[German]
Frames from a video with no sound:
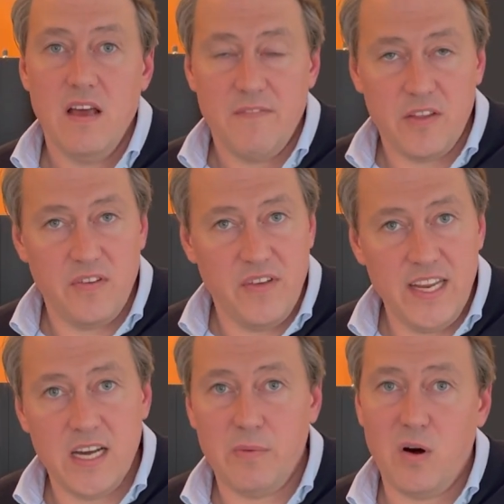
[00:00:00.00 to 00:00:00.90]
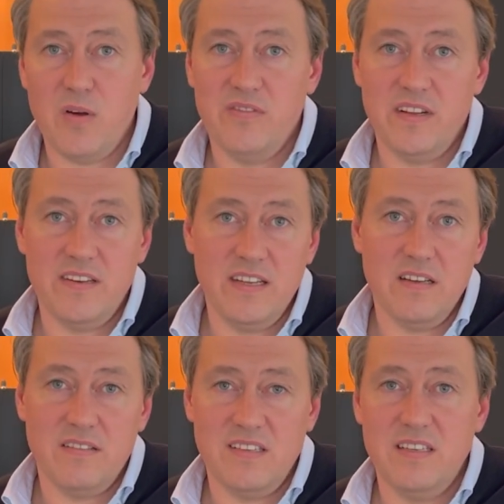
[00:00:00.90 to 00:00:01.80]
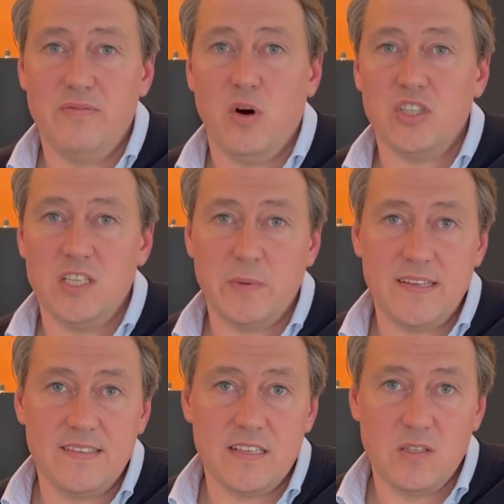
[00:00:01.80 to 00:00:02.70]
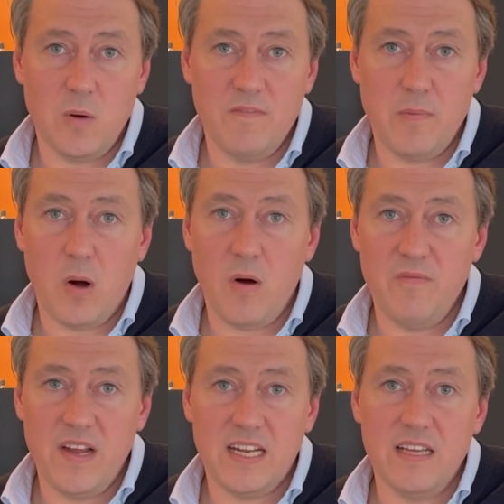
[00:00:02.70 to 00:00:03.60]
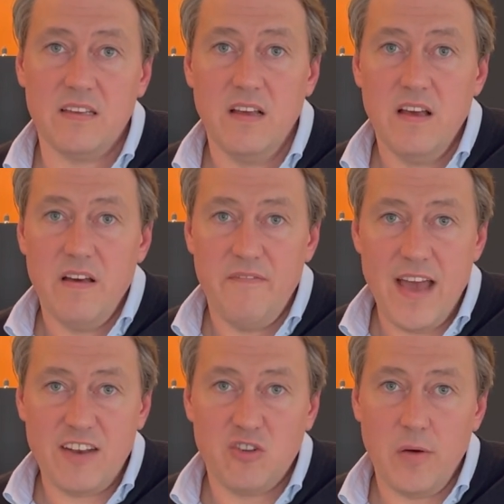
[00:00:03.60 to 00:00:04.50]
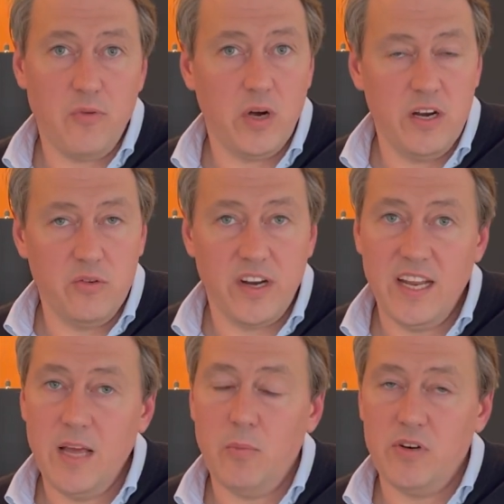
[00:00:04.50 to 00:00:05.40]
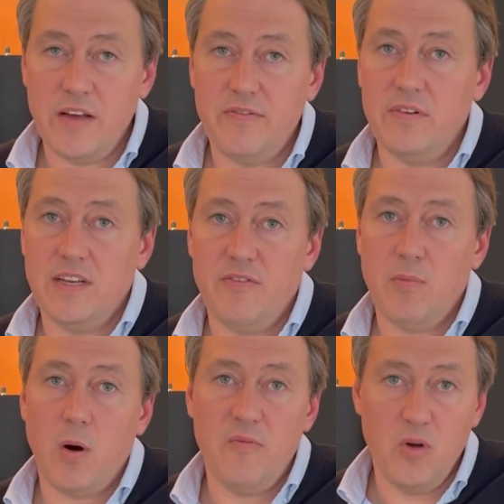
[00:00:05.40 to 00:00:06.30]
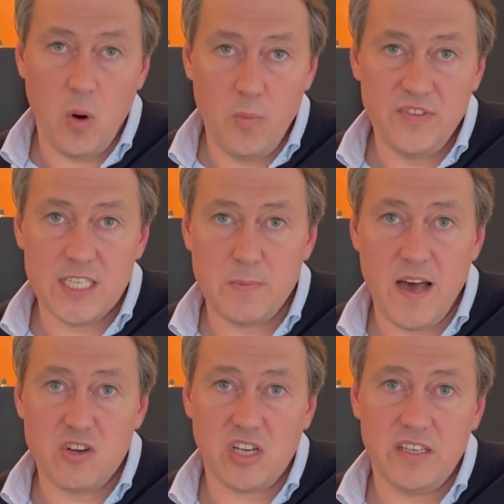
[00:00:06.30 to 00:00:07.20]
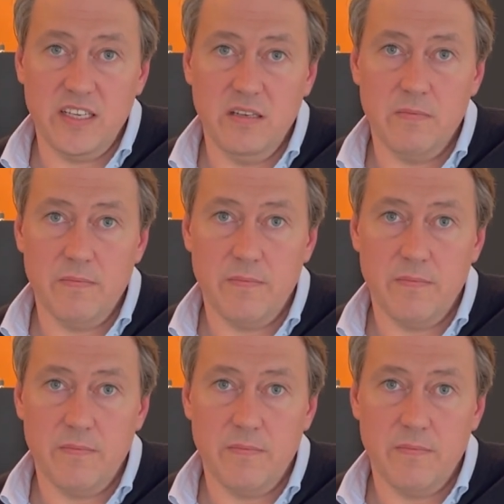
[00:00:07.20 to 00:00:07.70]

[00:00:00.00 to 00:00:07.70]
Was wir weniger brauchen, sind die, sind die Vorstandspräsentationen. Wir brauchen wirklich Wertschöpfung in Unternehmen und dafür brauchen wir umsetzbare Strategien.